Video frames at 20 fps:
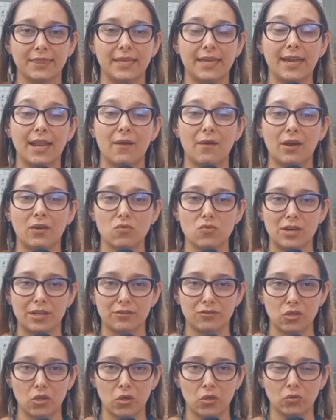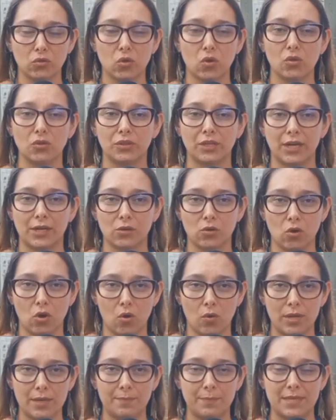de la vacunación contra el
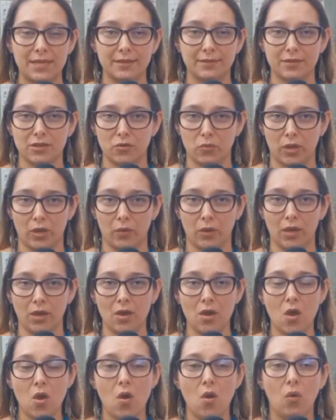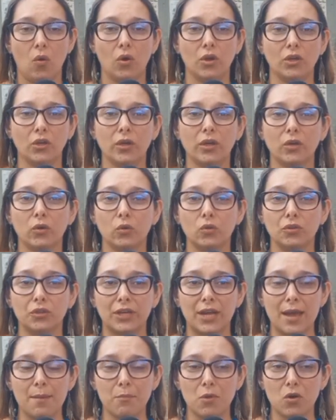COVID-19. Hoy nos
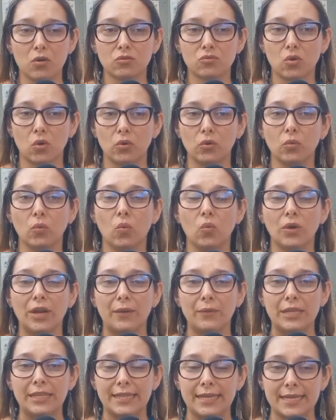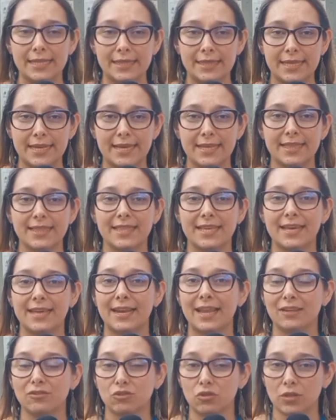encontramos con un habitante
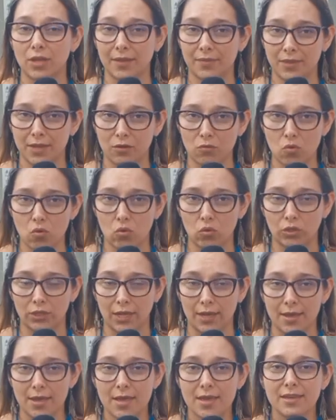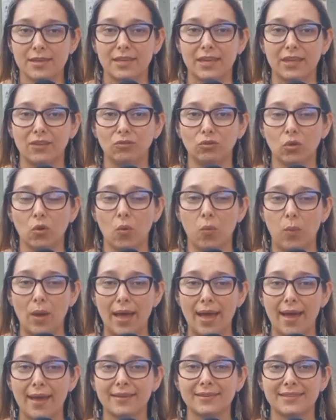de la ciudad de Cúcuta, quien nos
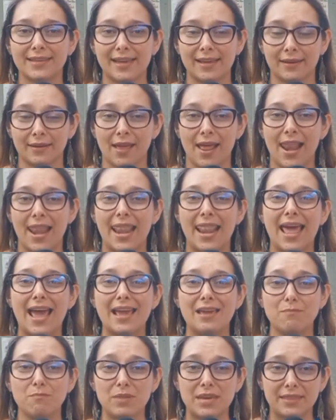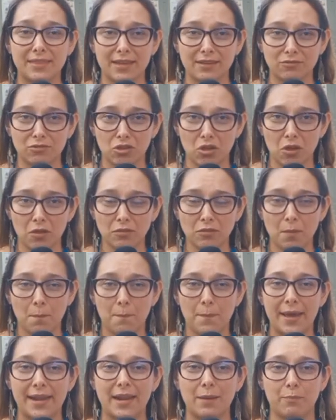va a hacer la invitación
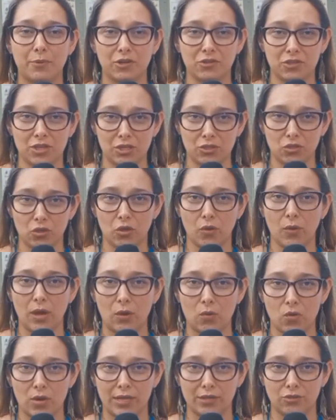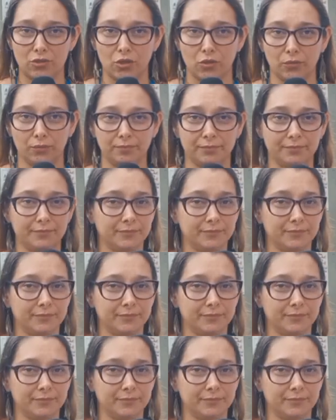para el proceso de vacunación.